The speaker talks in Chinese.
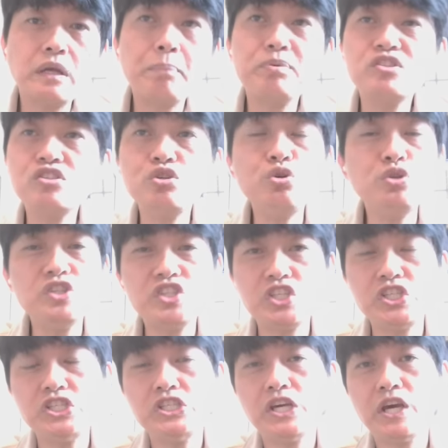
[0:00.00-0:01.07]
那不是运
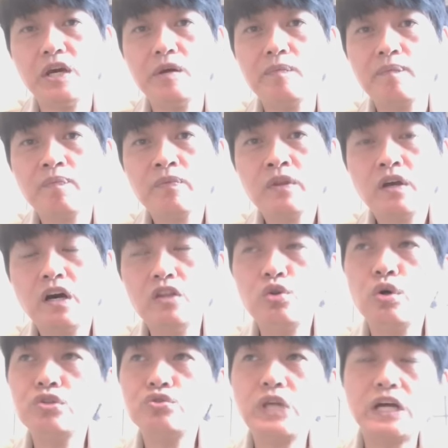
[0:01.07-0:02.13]
气耶。很
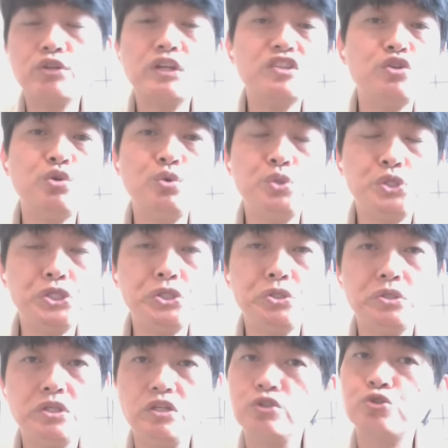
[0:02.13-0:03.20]
多人讲那是运
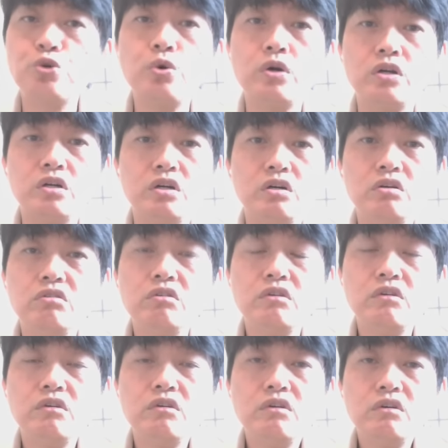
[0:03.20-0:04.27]
气，你错了。
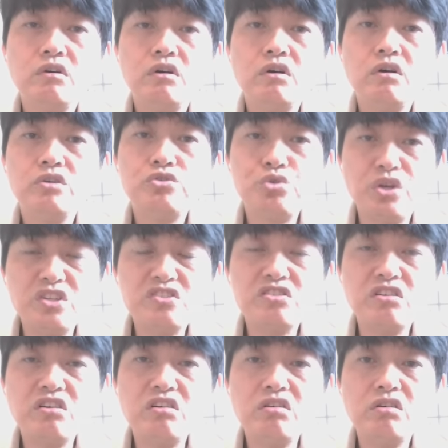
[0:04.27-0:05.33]
选
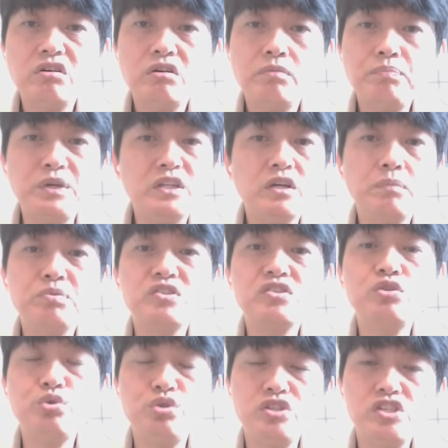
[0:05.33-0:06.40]
择比的不
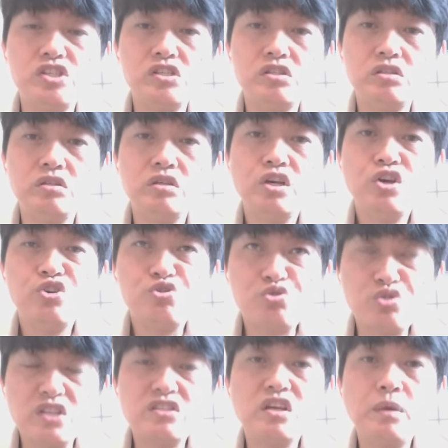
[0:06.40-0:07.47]
是运气，
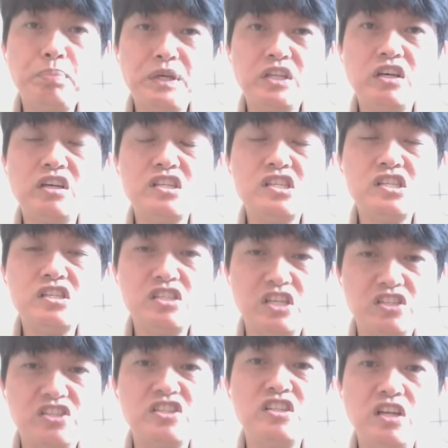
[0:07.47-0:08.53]
选择比的
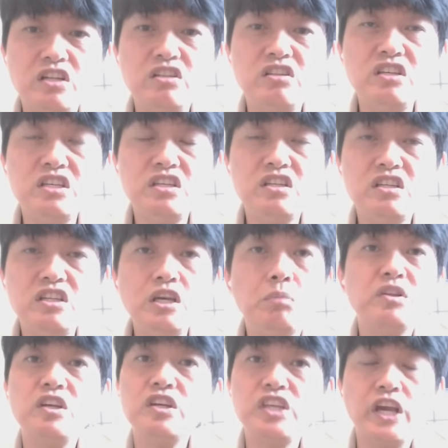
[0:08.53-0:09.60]
也是能力。你有
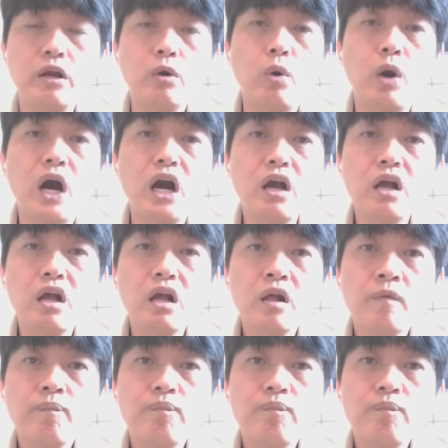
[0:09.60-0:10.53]
没有那眼光？